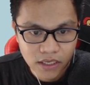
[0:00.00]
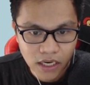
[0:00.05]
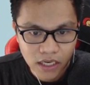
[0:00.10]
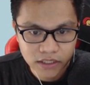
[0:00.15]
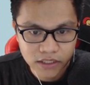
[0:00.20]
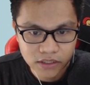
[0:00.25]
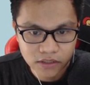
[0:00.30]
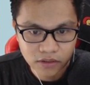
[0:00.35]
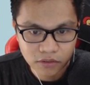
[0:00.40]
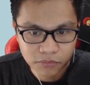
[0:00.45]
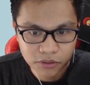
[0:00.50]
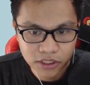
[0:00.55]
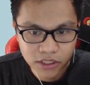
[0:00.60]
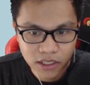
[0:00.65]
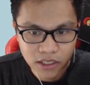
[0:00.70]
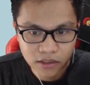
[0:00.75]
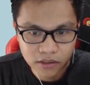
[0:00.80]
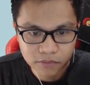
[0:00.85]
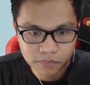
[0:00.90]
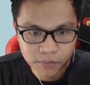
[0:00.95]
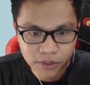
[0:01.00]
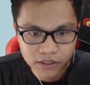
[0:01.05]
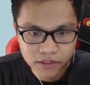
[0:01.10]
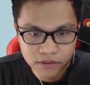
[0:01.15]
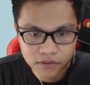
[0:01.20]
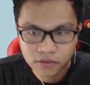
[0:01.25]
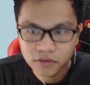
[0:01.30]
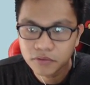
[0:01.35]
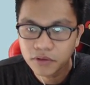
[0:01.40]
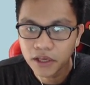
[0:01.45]
Added the community art
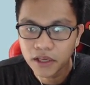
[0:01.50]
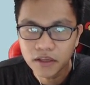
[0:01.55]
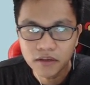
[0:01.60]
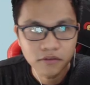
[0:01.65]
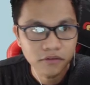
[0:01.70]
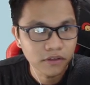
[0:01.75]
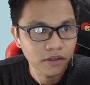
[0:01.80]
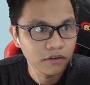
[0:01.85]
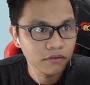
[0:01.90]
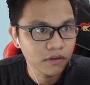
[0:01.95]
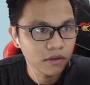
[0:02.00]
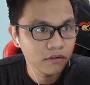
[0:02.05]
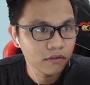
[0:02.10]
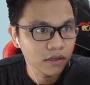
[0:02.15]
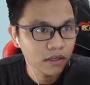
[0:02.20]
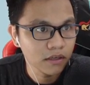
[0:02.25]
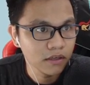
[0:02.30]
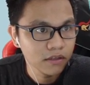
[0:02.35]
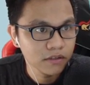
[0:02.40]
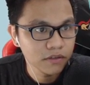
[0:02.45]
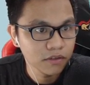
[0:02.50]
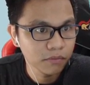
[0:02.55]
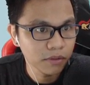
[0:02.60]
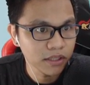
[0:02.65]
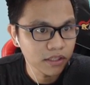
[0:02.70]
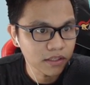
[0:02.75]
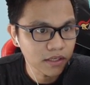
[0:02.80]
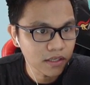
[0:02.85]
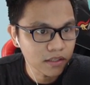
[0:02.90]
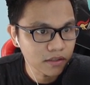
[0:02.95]
panel. Okay, okay, okay, okay. So, when
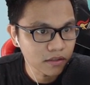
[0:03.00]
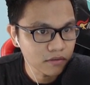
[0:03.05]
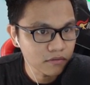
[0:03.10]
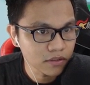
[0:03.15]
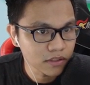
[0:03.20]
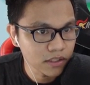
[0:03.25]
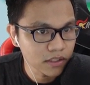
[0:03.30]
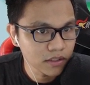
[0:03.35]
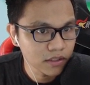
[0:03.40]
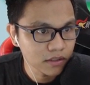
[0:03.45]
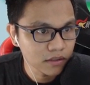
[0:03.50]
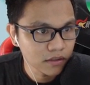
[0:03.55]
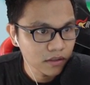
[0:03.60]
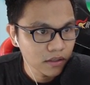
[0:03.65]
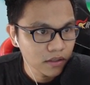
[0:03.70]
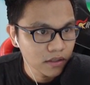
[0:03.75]
nakita ko kaninang